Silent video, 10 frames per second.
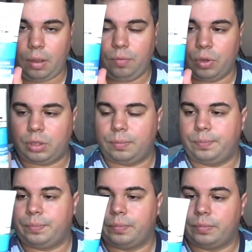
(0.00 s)
Вот.
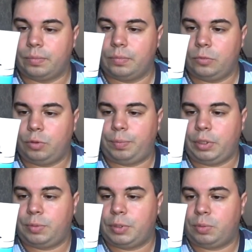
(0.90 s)
Ну, в
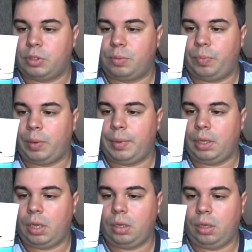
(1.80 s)
принципе, способ
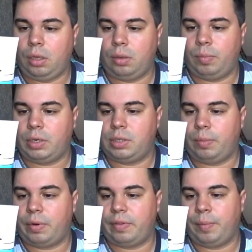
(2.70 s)
применения
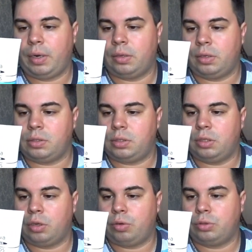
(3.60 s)
бальзам равномерно нанести
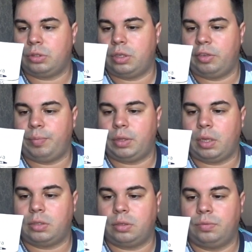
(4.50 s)
на кожу и дать
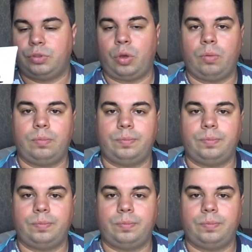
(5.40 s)
питаться. Все.